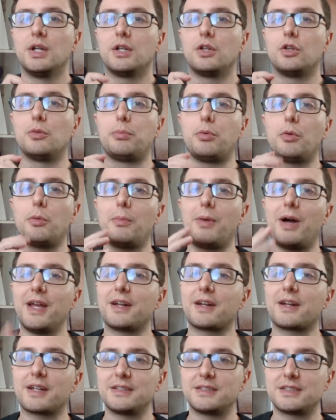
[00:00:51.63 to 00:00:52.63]
non può mai
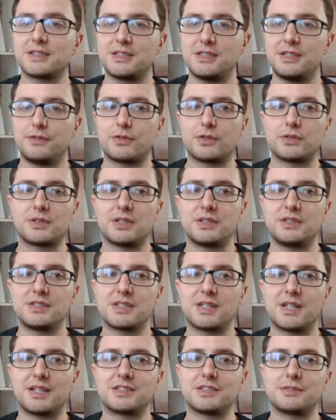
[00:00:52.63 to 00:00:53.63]
arrendersi di fronte alle
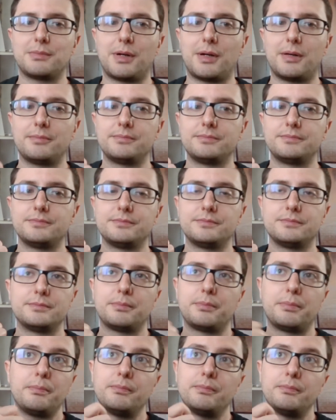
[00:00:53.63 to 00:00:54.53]
disgrazie, ma mh, mm,